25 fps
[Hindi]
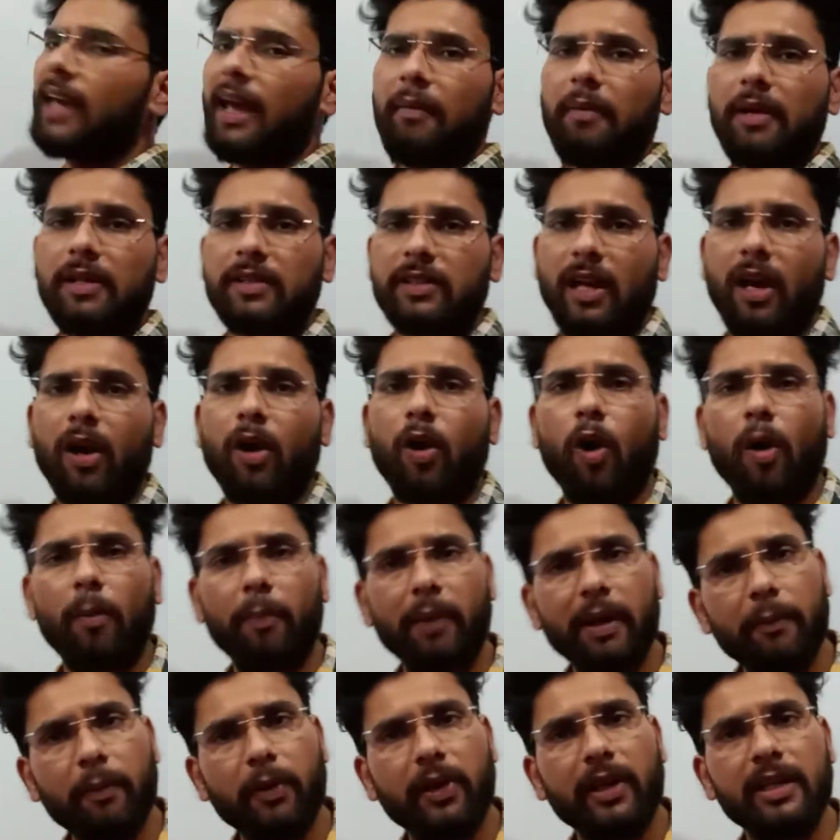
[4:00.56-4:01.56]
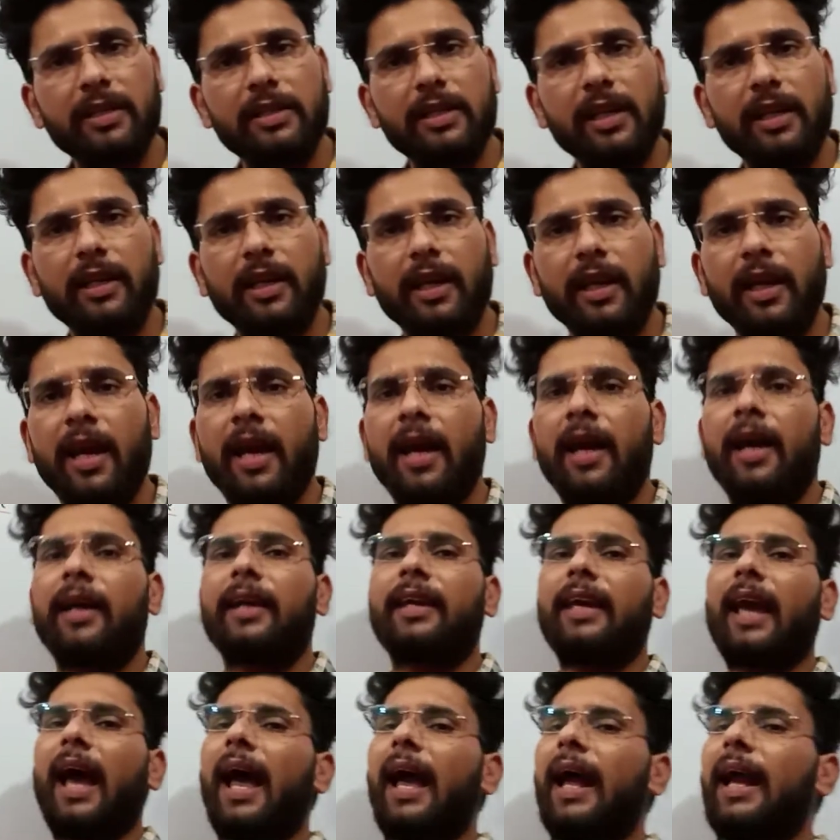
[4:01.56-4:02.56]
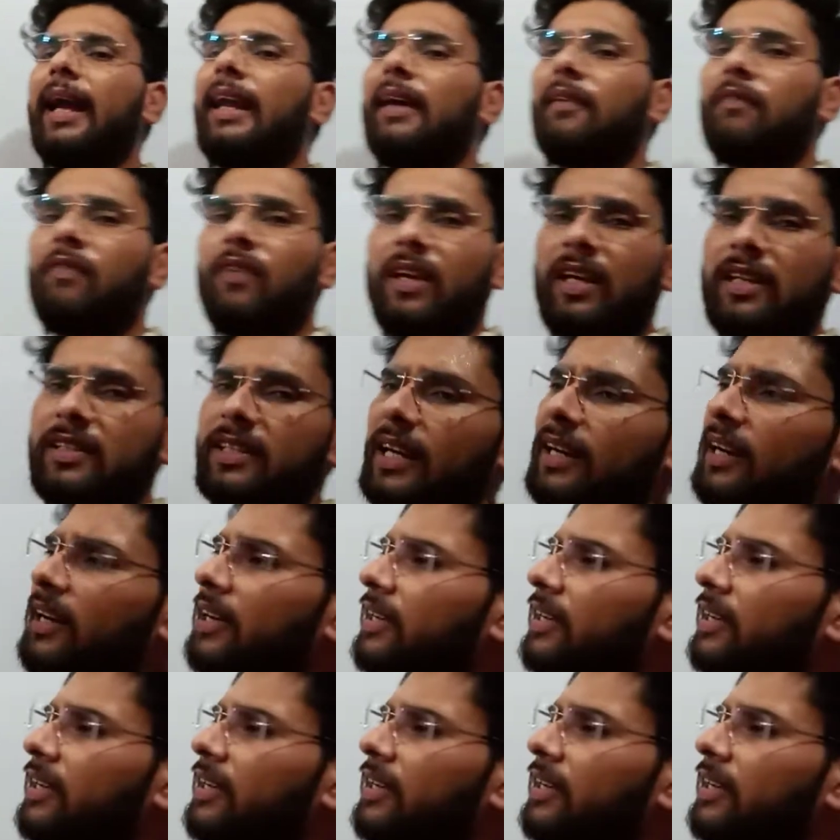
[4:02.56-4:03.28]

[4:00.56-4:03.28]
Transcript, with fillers: है बच्चे कॉमन पोटेंशियल की क्या है डेफिनेशन